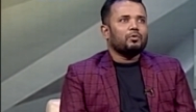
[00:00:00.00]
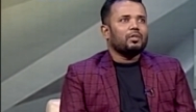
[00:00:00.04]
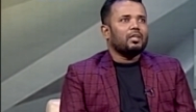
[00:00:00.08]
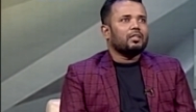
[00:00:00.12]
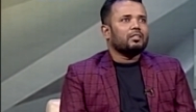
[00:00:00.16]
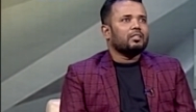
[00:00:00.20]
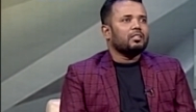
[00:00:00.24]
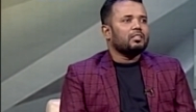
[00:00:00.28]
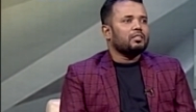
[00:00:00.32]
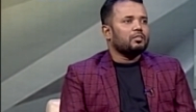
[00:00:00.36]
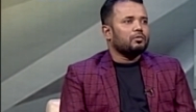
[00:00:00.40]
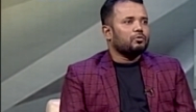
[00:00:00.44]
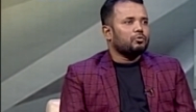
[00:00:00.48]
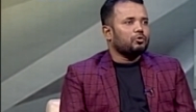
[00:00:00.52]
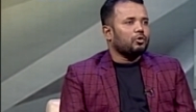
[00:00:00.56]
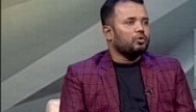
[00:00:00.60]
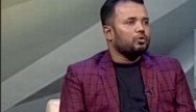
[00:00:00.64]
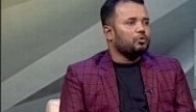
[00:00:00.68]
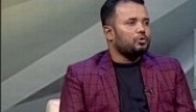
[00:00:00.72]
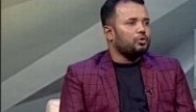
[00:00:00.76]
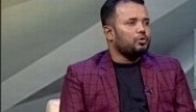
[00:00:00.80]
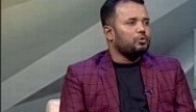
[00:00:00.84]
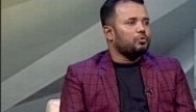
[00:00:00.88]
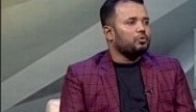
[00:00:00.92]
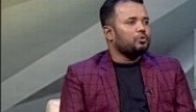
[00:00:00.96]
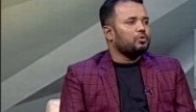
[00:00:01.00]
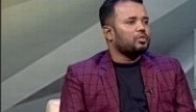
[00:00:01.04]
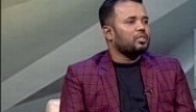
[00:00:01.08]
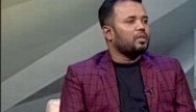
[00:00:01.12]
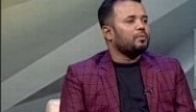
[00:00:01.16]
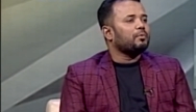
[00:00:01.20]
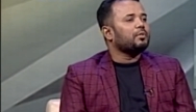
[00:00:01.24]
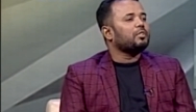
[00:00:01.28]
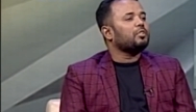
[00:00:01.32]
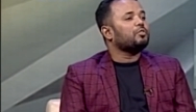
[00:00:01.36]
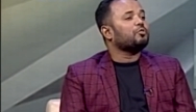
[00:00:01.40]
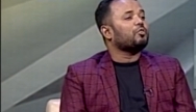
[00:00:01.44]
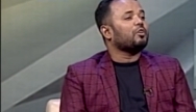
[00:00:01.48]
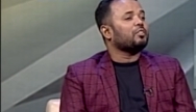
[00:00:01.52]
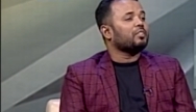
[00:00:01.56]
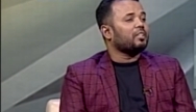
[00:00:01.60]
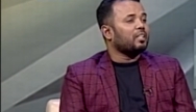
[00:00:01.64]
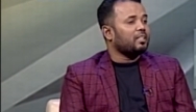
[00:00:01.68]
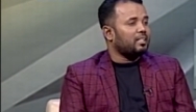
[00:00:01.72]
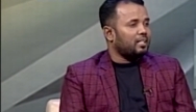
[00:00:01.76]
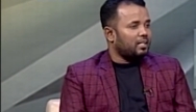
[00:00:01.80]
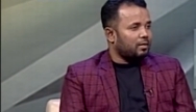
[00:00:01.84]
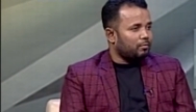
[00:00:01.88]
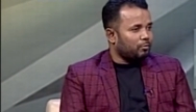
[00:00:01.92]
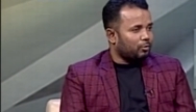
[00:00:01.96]
একটা চলচ্চিত্র হচ্ছে আমাদের
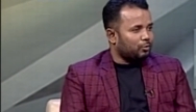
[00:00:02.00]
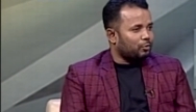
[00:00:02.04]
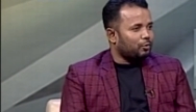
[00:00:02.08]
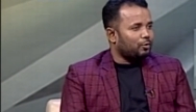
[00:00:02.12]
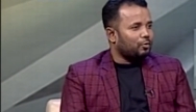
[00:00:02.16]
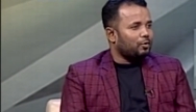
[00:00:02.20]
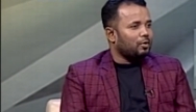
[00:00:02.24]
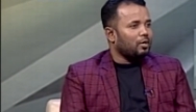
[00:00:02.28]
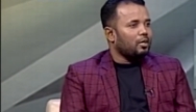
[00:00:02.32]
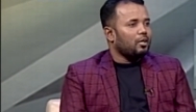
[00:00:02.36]
সন্তানের মতো